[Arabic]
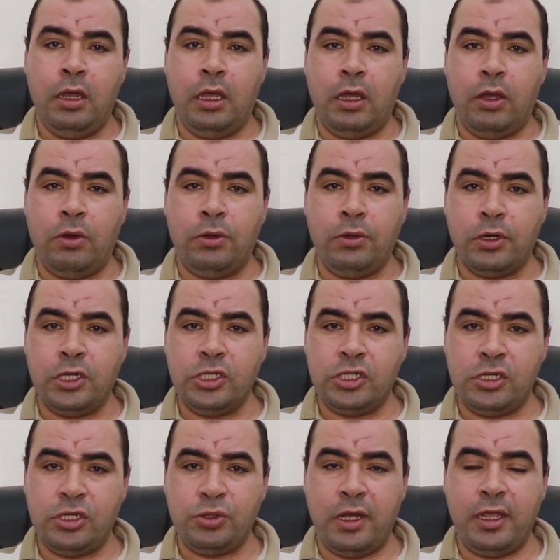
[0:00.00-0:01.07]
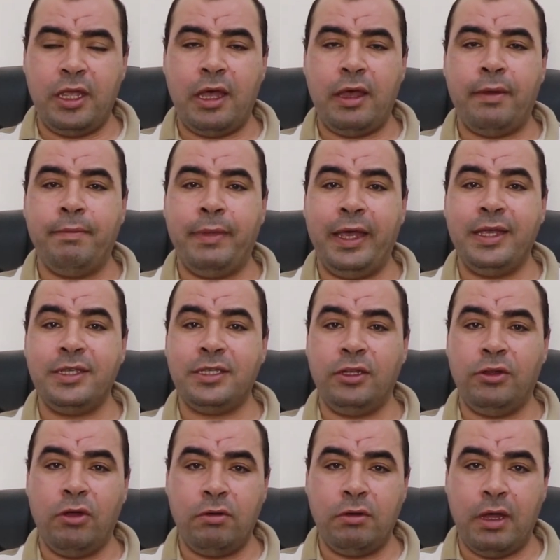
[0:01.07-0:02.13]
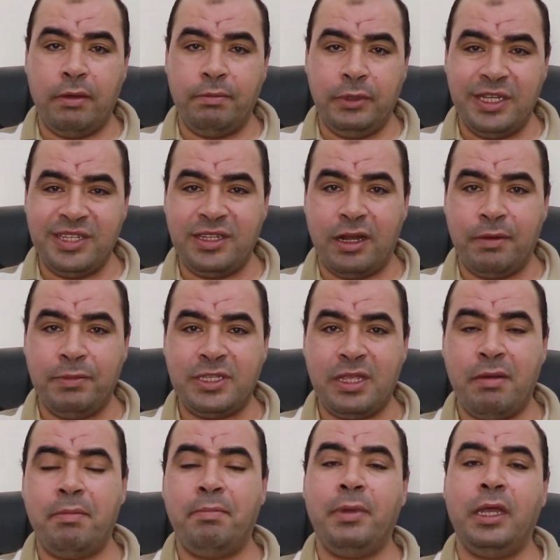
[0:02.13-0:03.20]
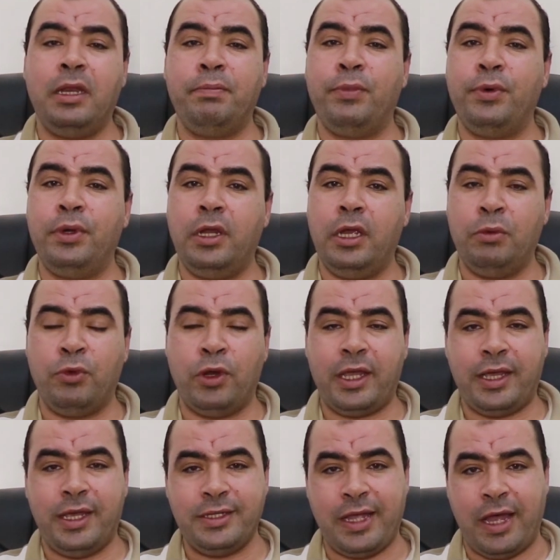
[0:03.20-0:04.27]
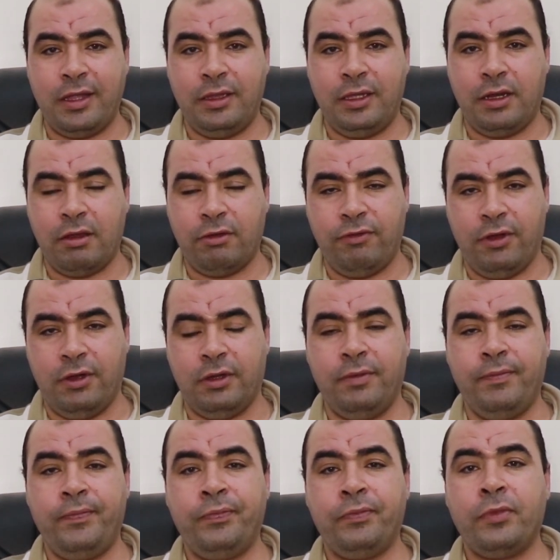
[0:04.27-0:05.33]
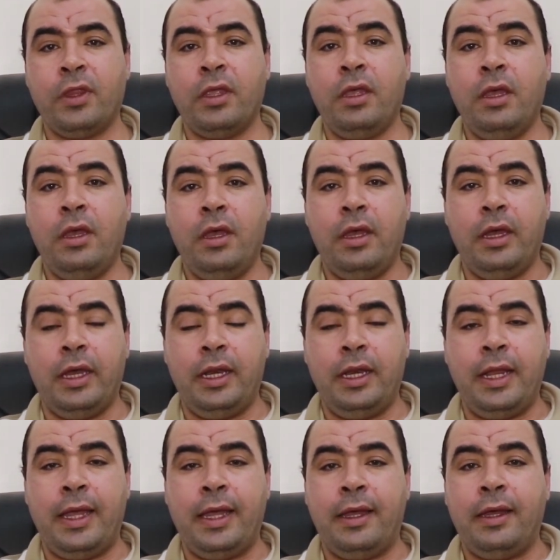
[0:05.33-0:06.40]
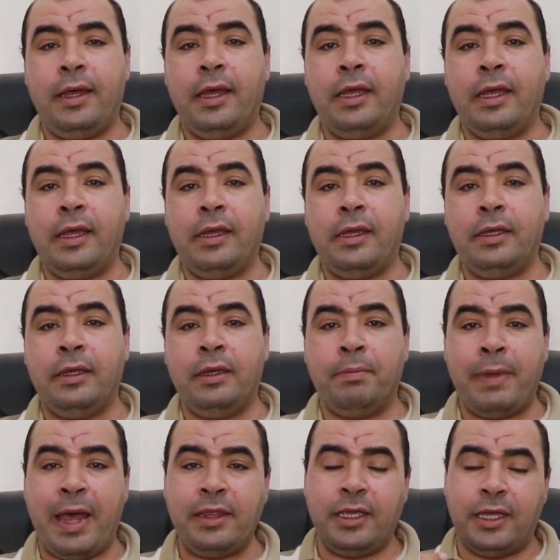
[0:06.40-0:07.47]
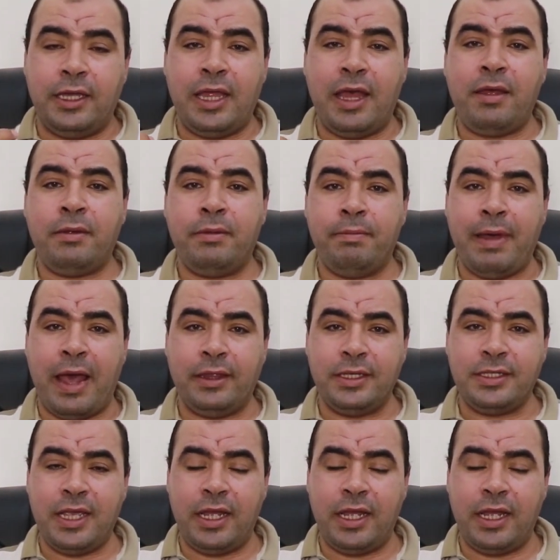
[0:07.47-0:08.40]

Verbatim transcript: آه، اورنج شويه بحيث ان هو بيظهر بسبب البول المركز عند الاطفال آه، بعد كده بعد